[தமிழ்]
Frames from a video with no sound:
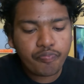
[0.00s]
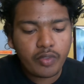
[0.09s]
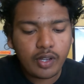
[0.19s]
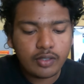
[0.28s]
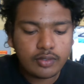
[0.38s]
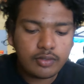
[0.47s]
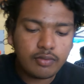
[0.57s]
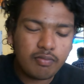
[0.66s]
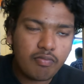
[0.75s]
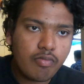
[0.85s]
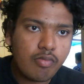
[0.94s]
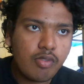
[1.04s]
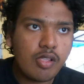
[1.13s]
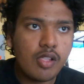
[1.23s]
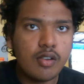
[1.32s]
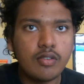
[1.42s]
ஃப்ரெண்ட்ஸோட
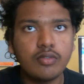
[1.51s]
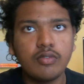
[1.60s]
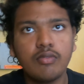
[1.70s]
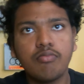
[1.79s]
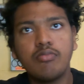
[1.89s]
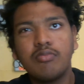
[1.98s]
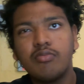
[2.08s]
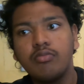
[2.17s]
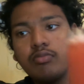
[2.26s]
சாப்பிட்டு டைம் ஸ்பெண்ட்